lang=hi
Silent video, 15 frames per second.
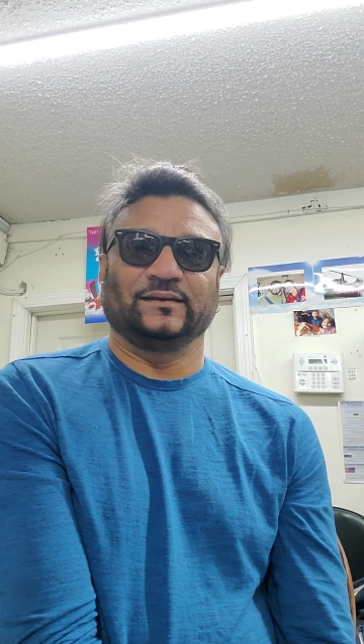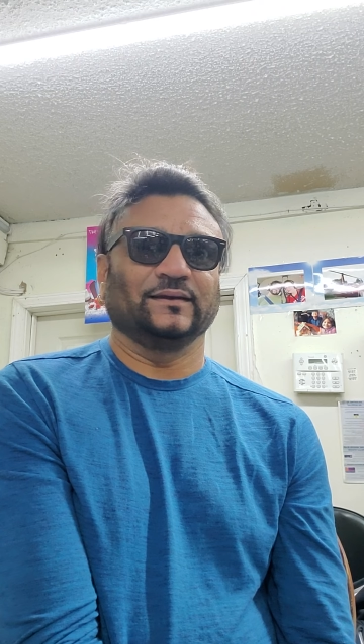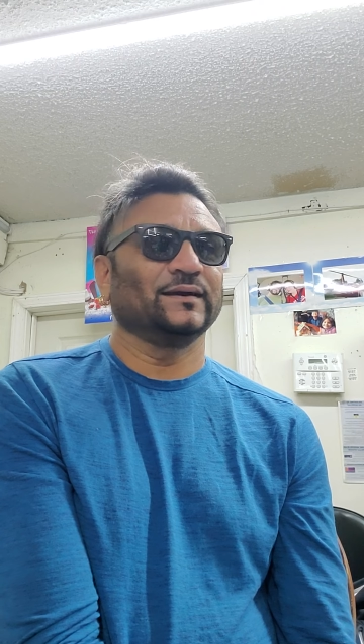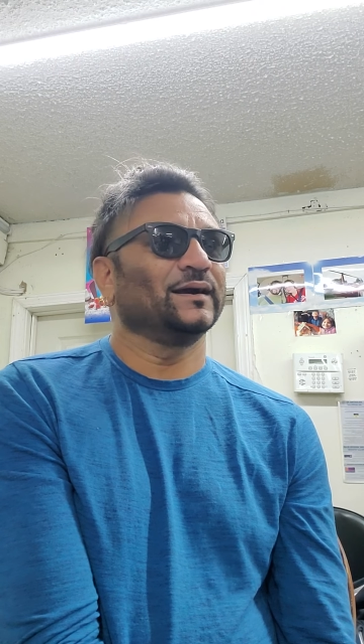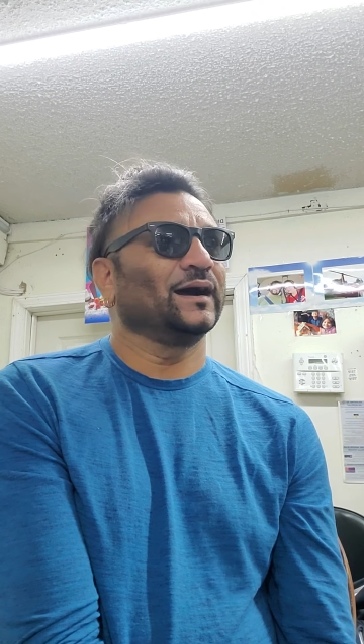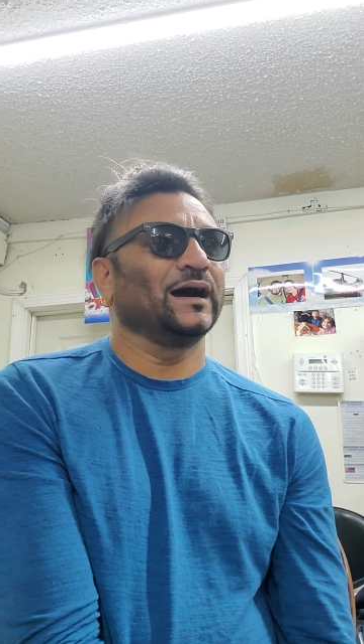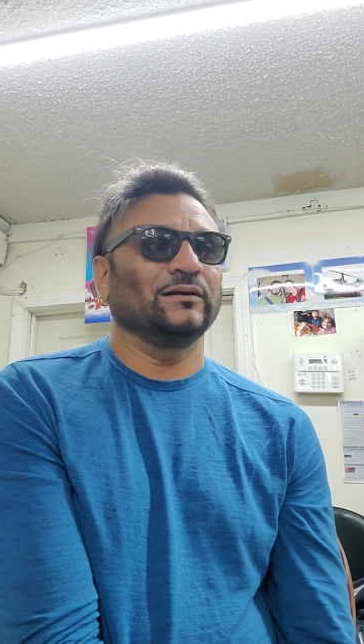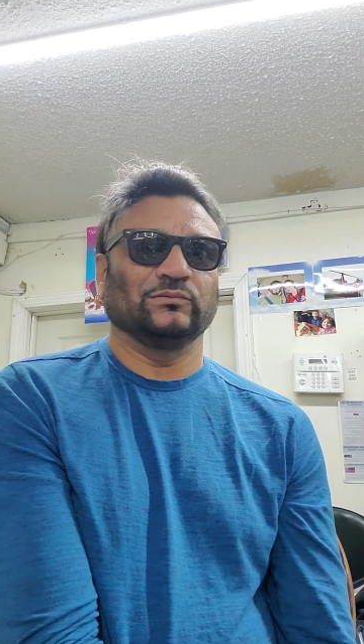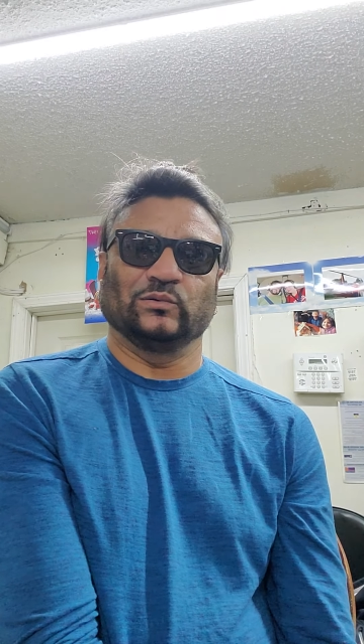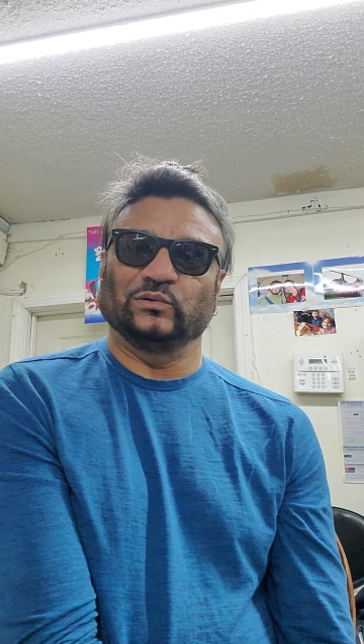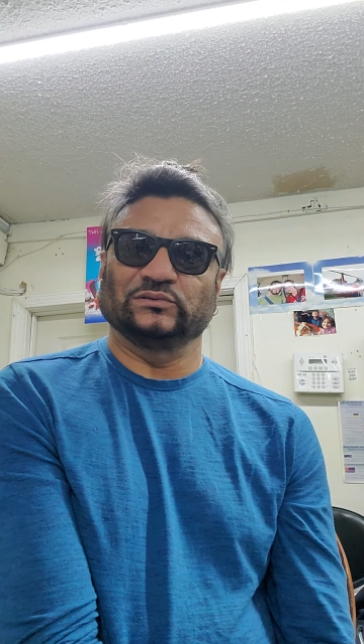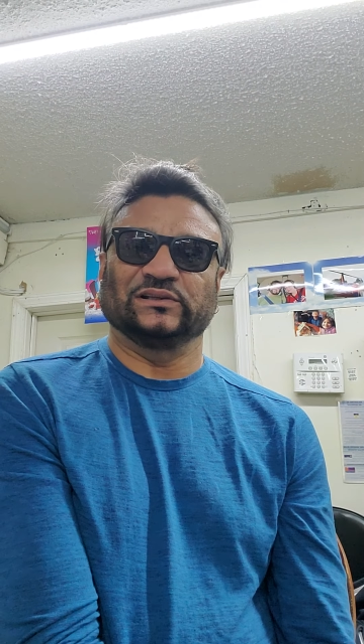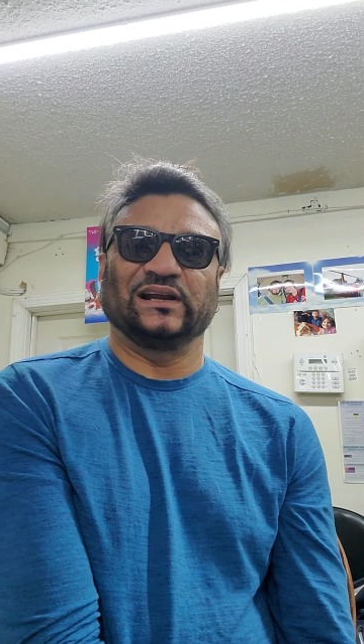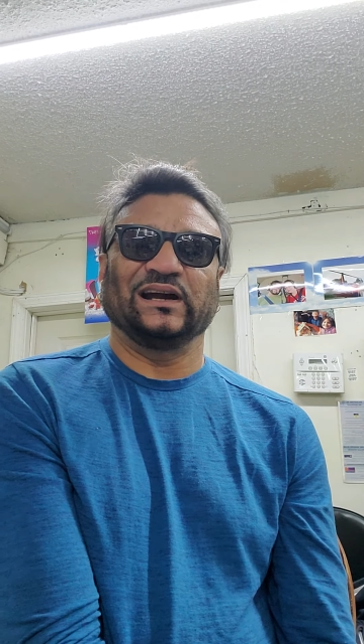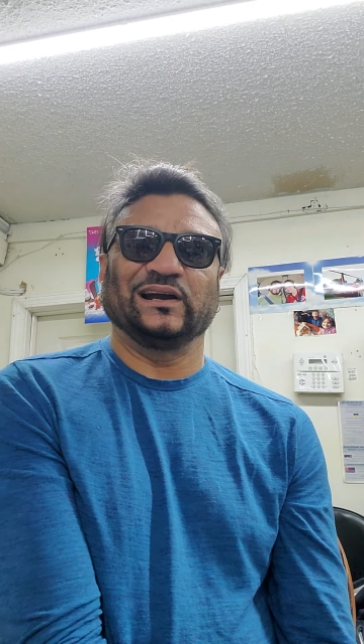ठीक है आप
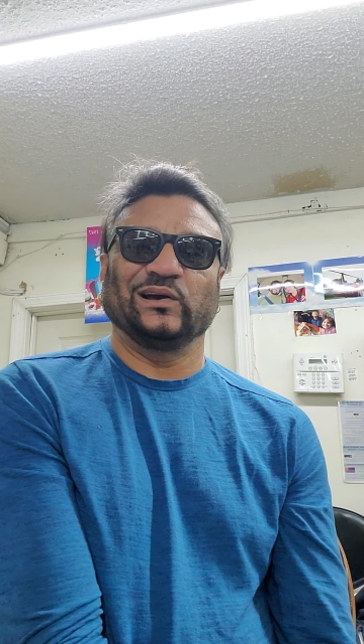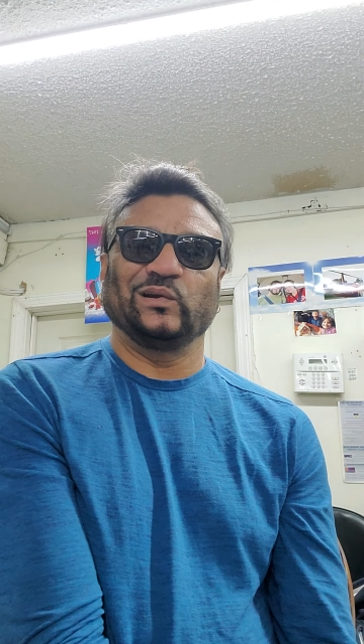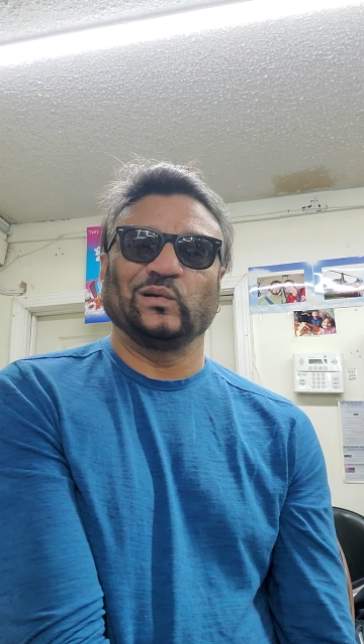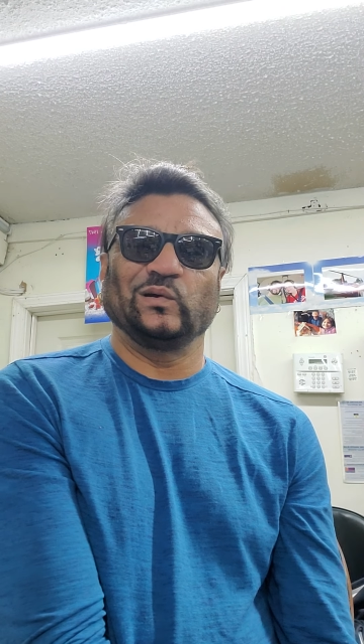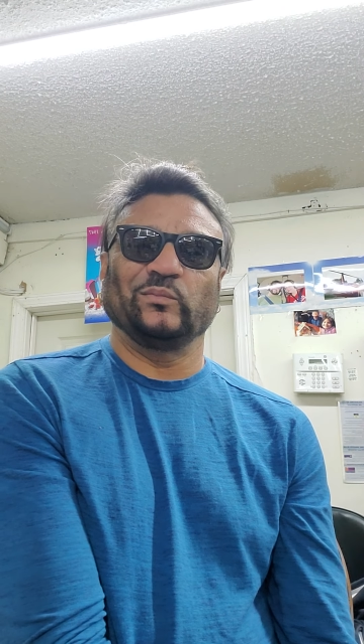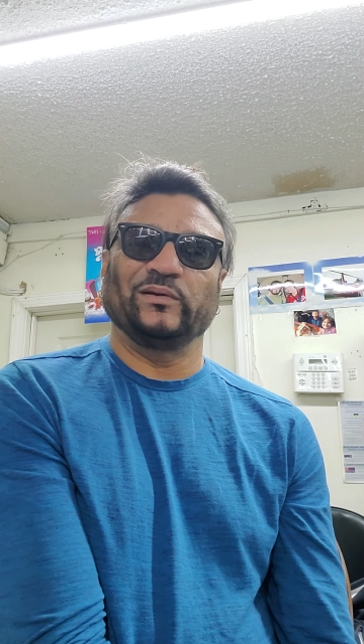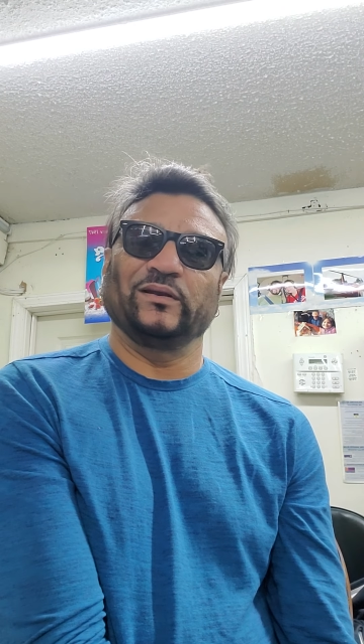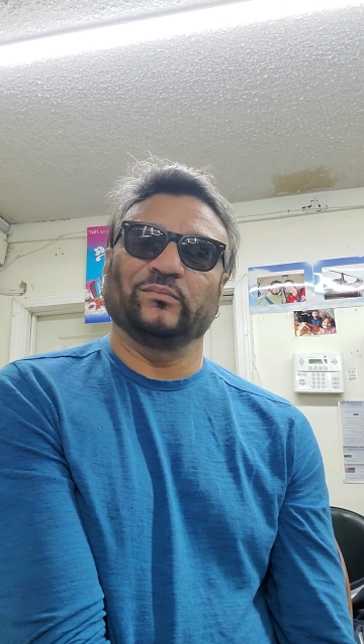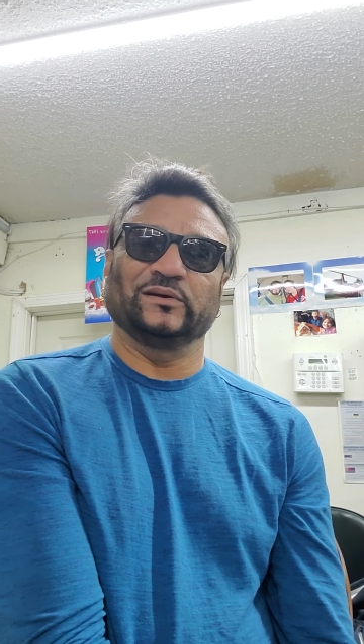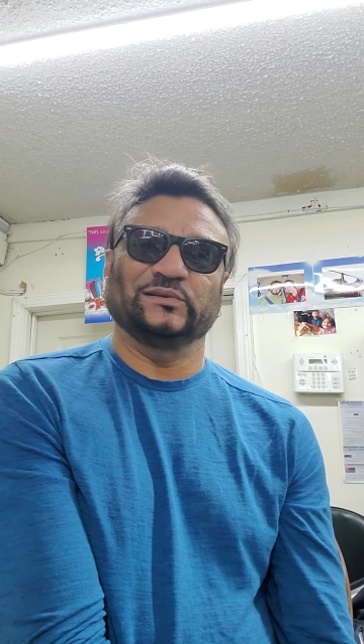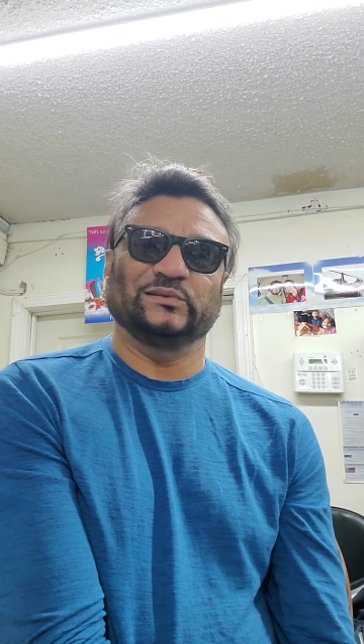खुश रहा करो अपने